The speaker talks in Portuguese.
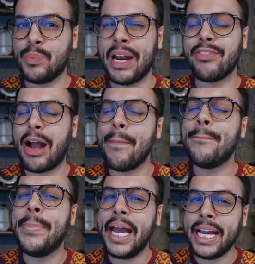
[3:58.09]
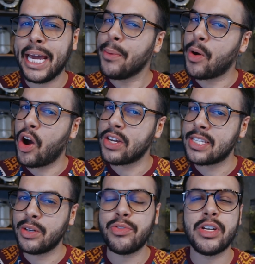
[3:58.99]
para ela ficar bem
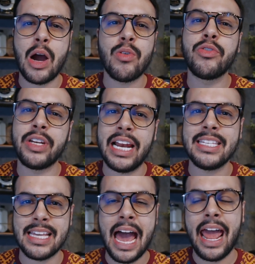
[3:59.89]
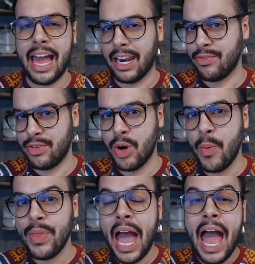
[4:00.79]
cremosa e no final eu vou finalizar ela,
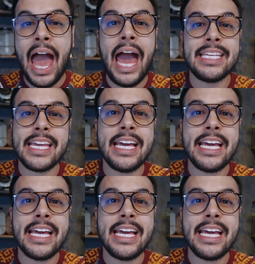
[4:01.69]
viu? Essa